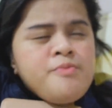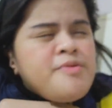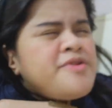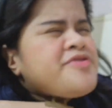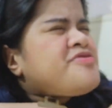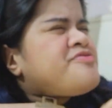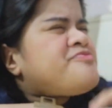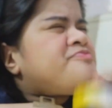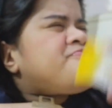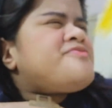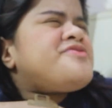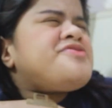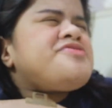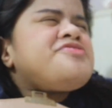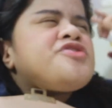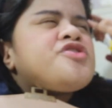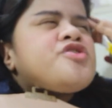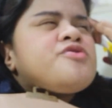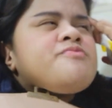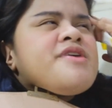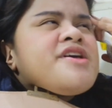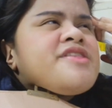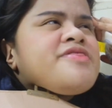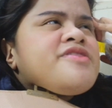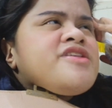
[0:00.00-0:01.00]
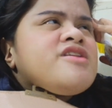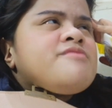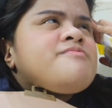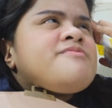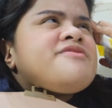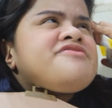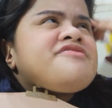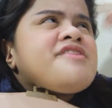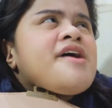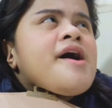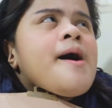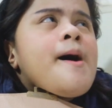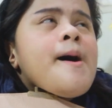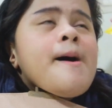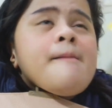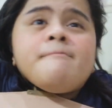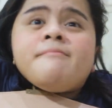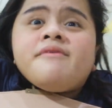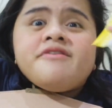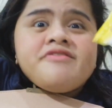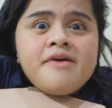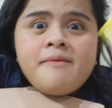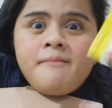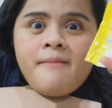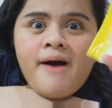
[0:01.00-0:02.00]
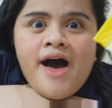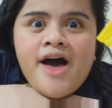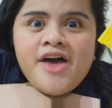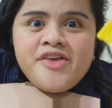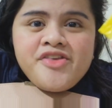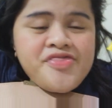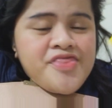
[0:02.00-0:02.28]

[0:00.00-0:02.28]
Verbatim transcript: Ba't ko na itingin? Basta, masama.